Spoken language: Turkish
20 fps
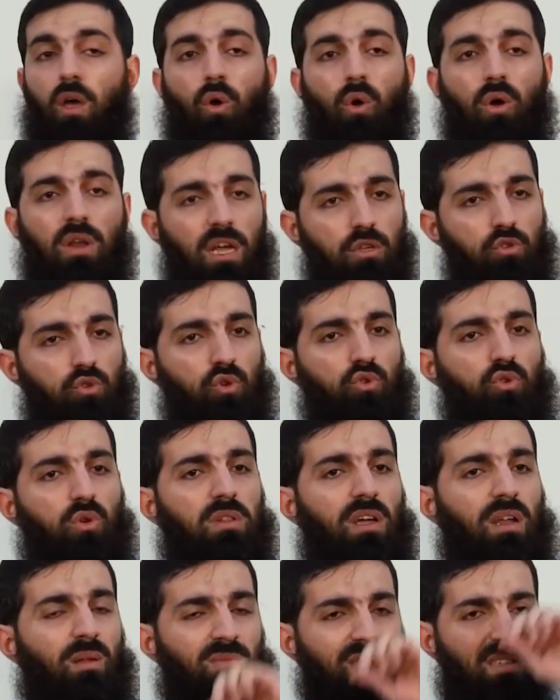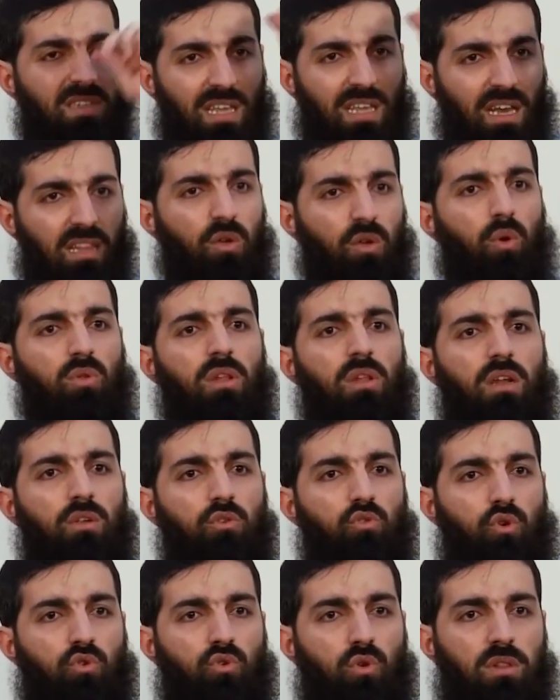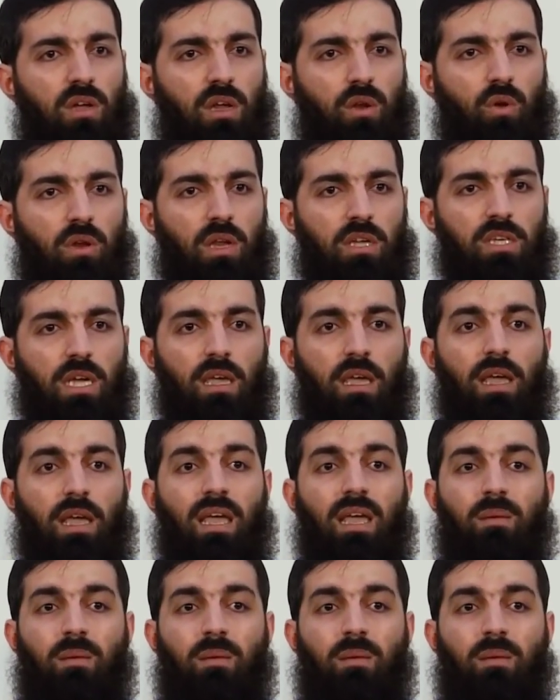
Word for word: Ölen çocuklarımızın yerine onların çocukları ölecek.